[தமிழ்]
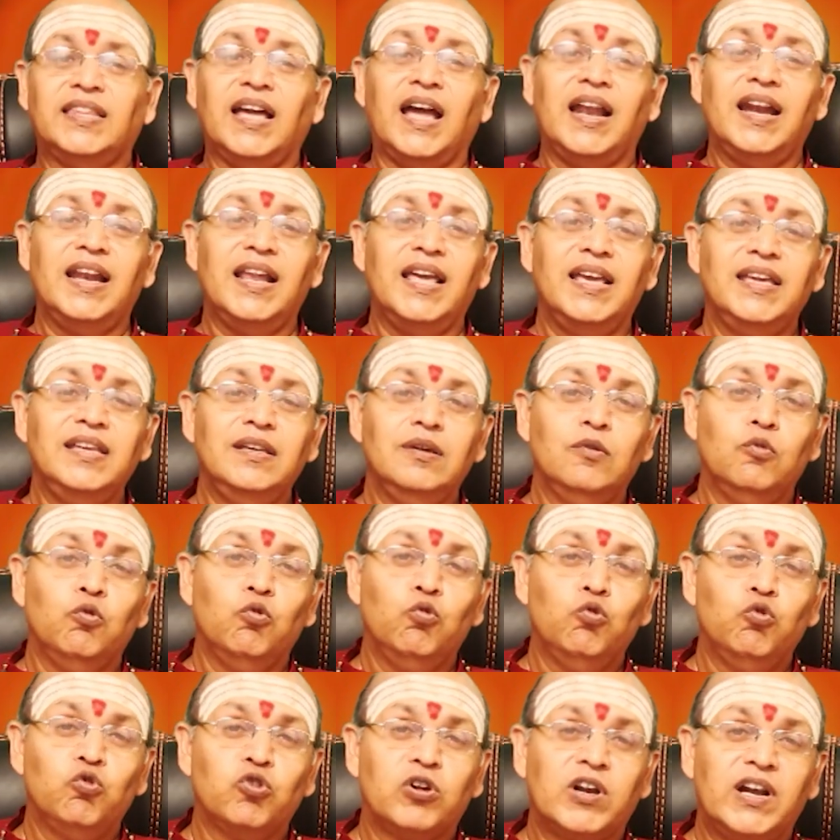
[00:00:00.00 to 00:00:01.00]
தலை
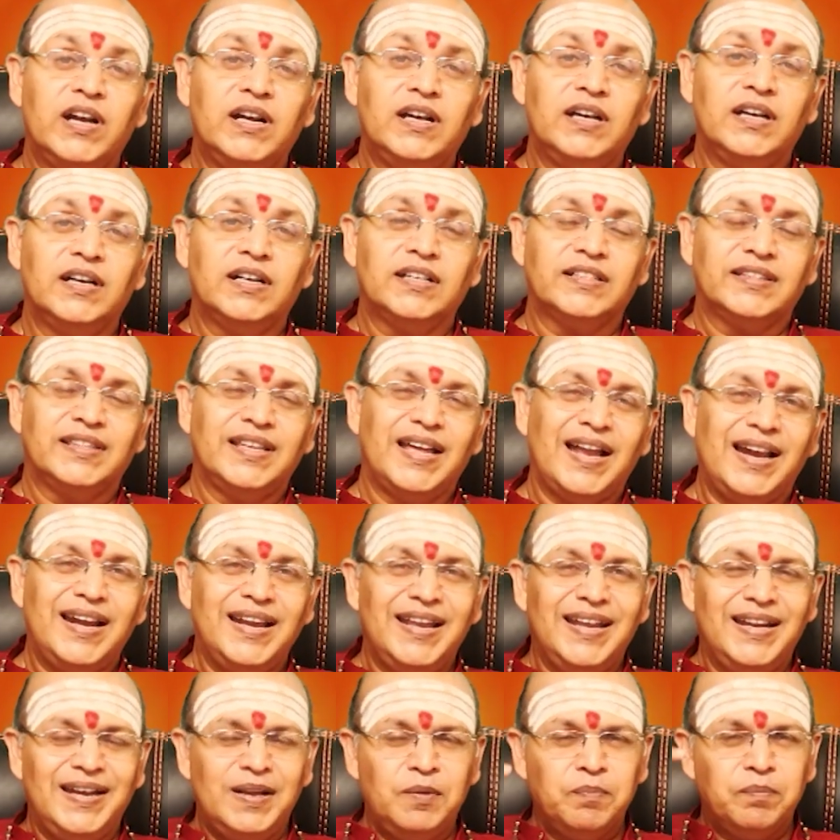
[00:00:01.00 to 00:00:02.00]
ஊறல்
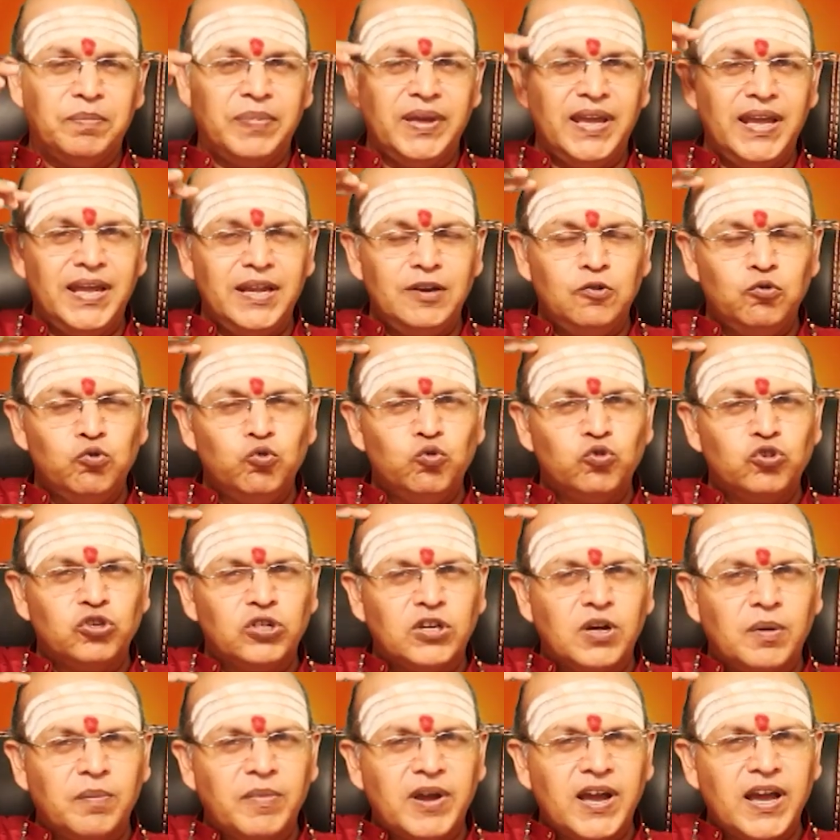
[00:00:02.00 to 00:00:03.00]
தலையில் பேன்
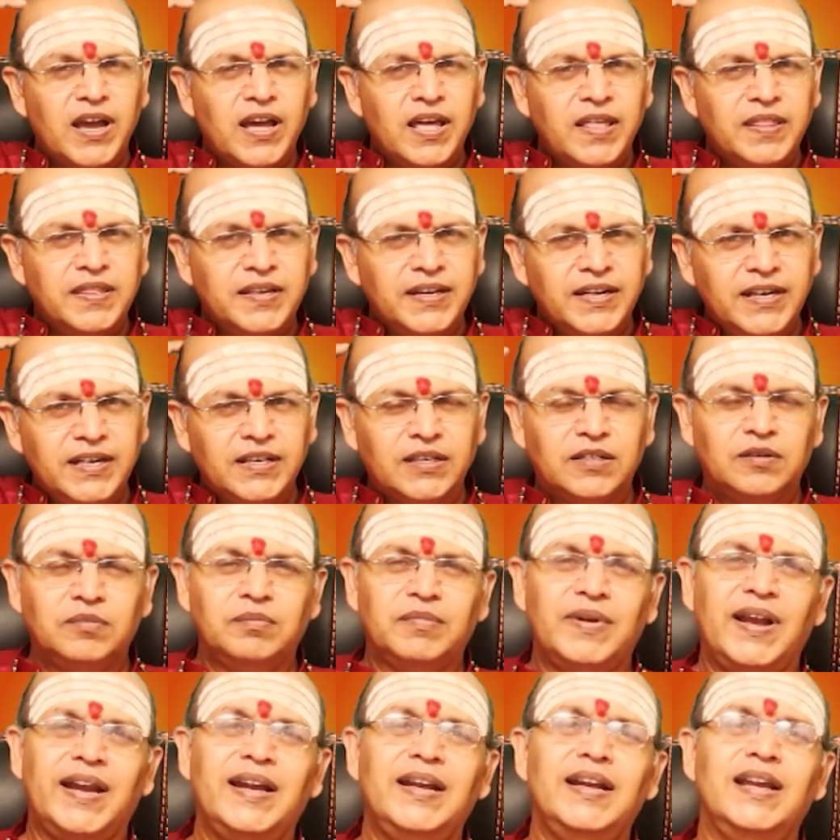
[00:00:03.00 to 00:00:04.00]
ஊறுற மாதிரி
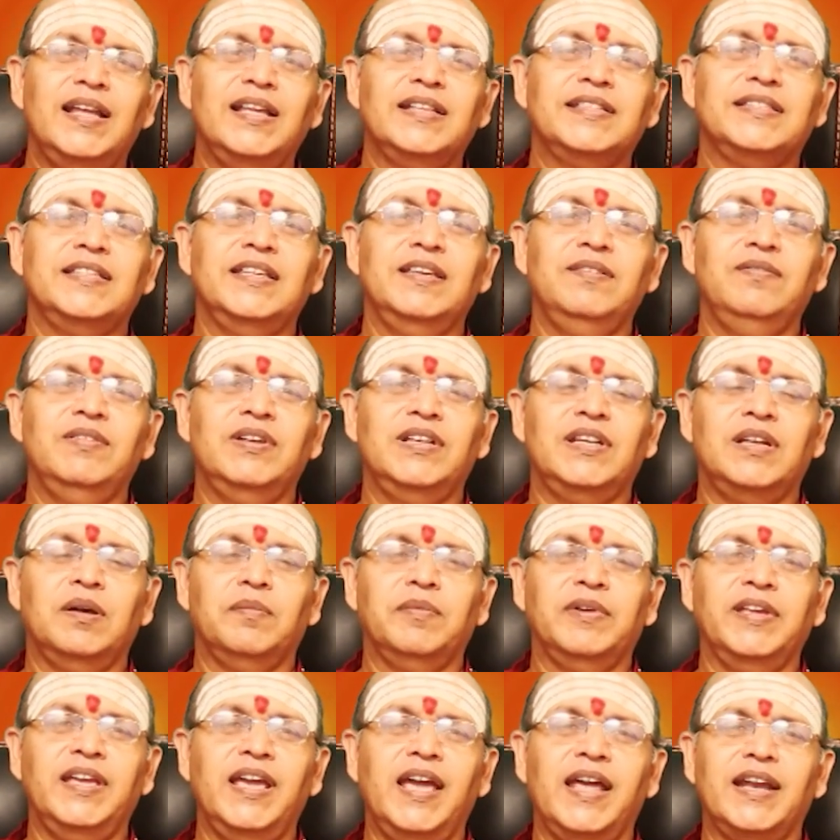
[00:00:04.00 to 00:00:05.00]
இருக்கும் நல்லா
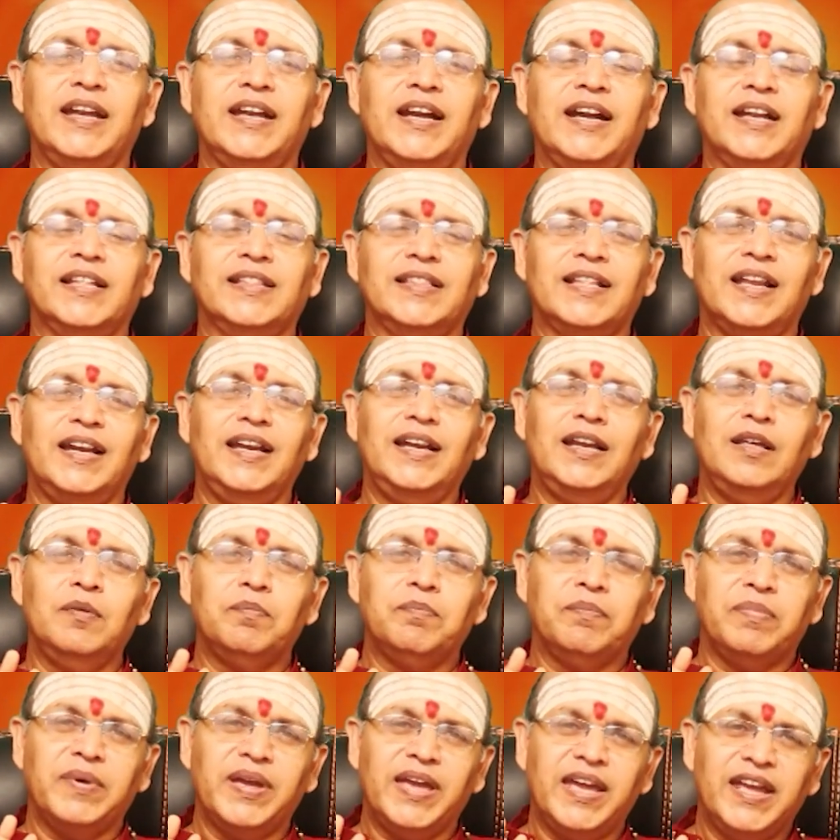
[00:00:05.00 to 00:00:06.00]
சீவிட்டமையா என்னோட
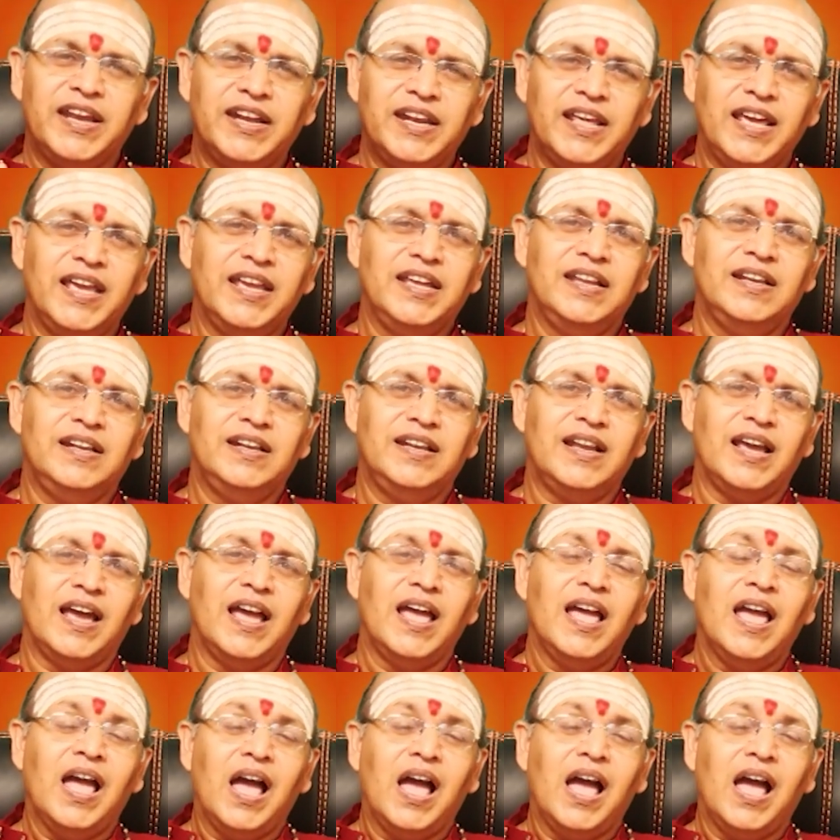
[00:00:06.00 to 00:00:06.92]
தலையில் பேனே இல்லை